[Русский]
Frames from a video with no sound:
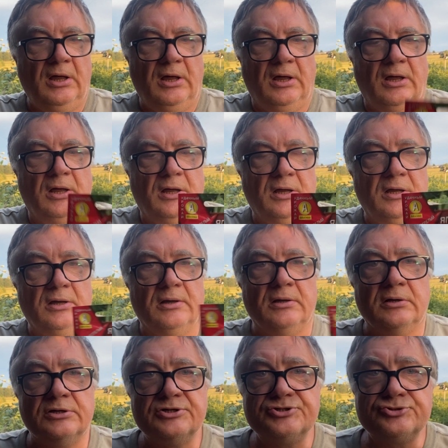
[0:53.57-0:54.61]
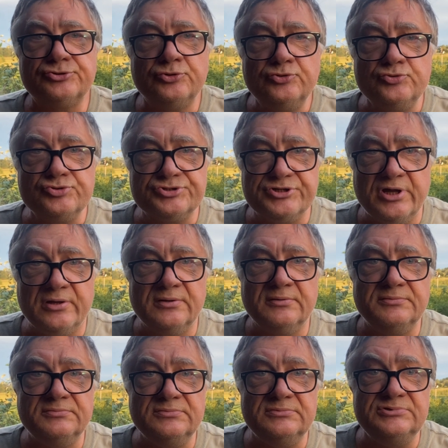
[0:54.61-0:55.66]
А, что нужно
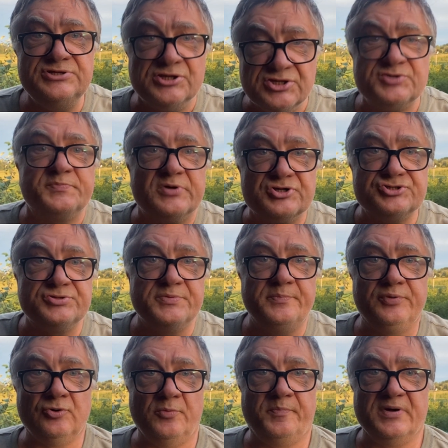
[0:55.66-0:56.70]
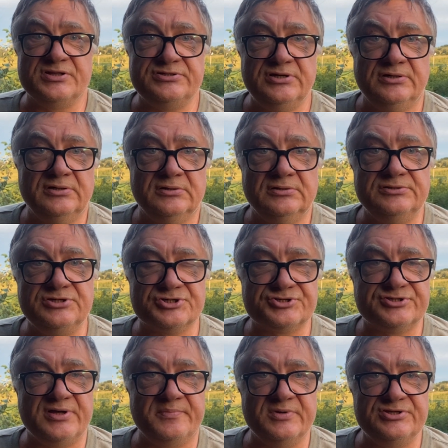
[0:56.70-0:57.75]
делать, прежде чем покупать те же
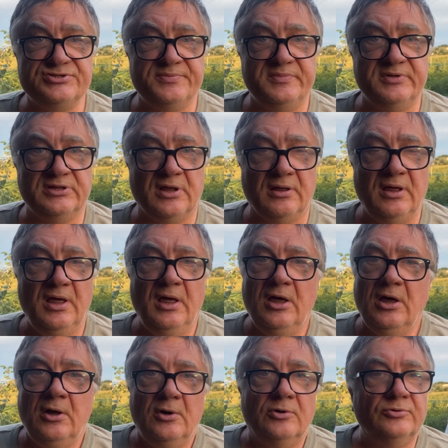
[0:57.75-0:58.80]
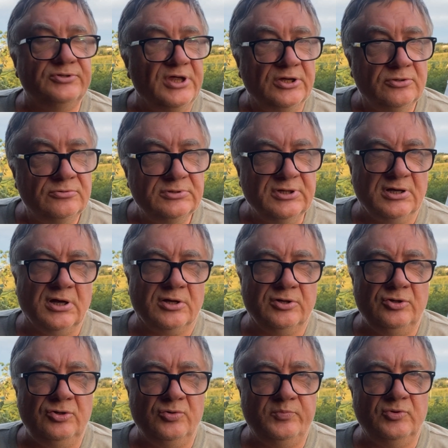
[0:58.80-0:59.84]
самые семена? У дайкона, как
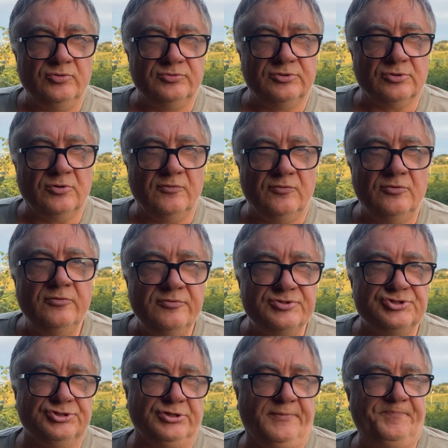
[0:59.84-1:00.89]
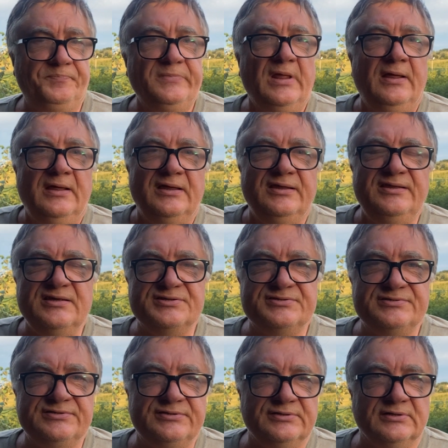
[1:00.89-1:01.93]
и любого другого овоща,
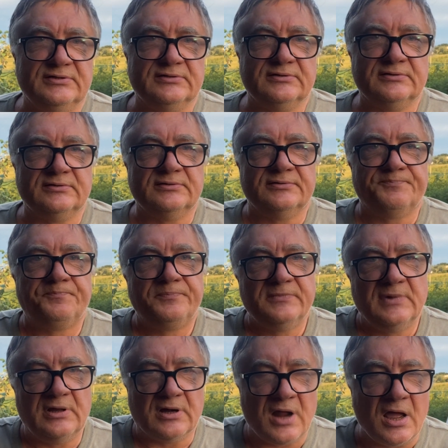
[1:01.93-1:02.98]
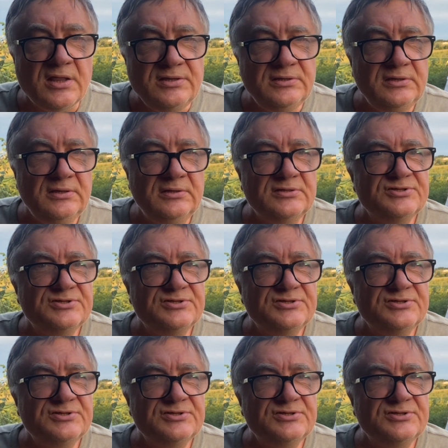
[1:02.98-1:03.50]
есть э, ранние